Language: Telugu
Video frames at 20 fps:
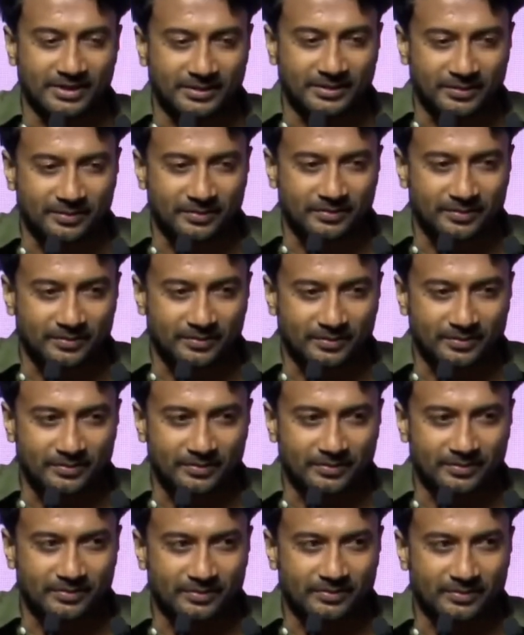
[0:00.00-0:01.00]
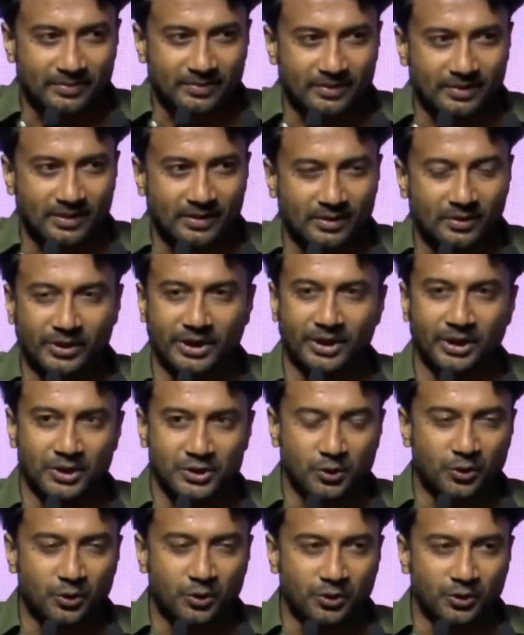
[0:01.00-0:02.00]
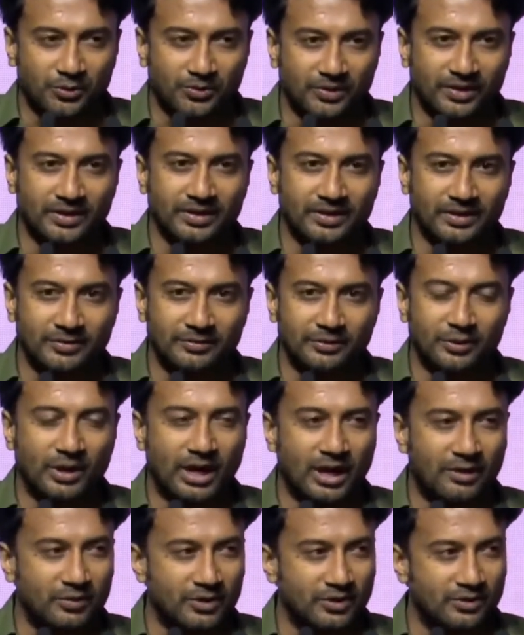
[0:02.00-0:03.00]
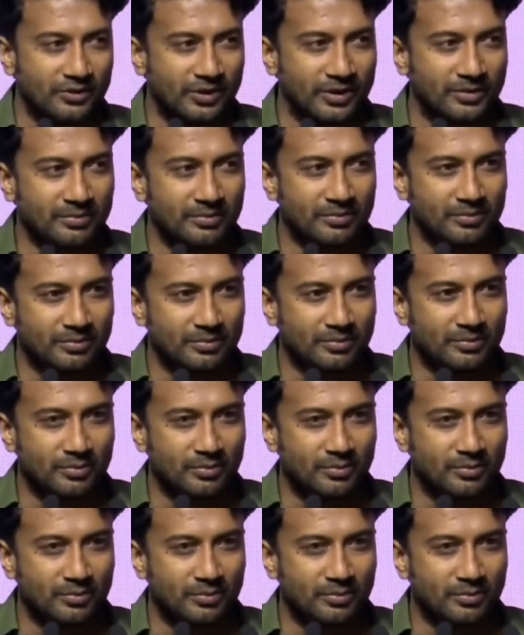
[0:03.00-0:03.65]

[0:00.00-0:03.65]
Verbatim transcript: అదే ఇంగ్లీష్ కోట్ ఉంది ఇఫ్ యూ హ్యావ్ అ డ్రీమ్